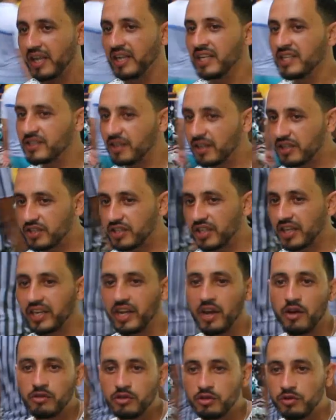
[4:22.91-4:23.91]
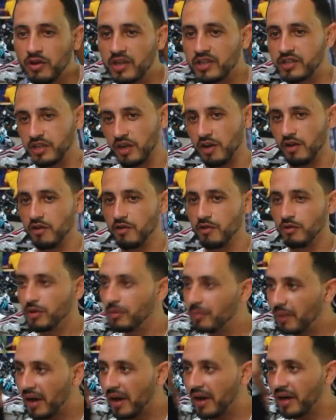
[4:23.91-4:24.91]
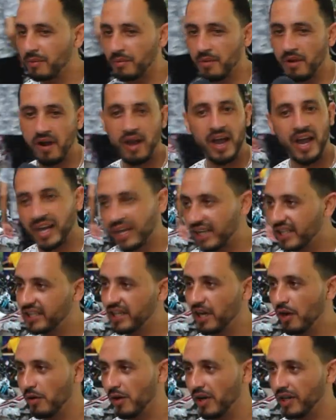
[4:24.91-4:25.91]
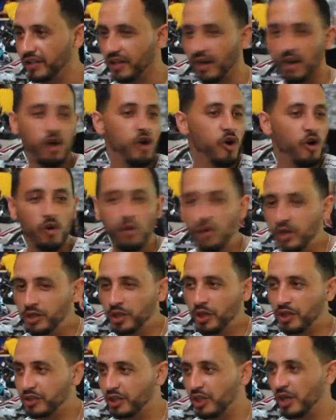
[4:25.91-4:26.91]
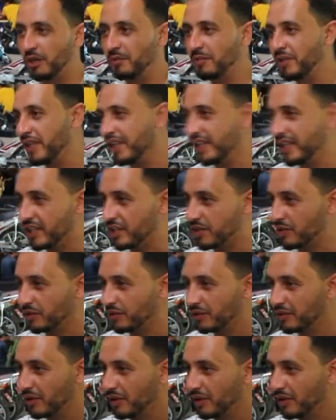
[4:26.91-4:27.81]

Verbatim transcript: لي زاجيريان والتوانسه والمغاربه عقليه واحده وين تحطيهم يعيشوا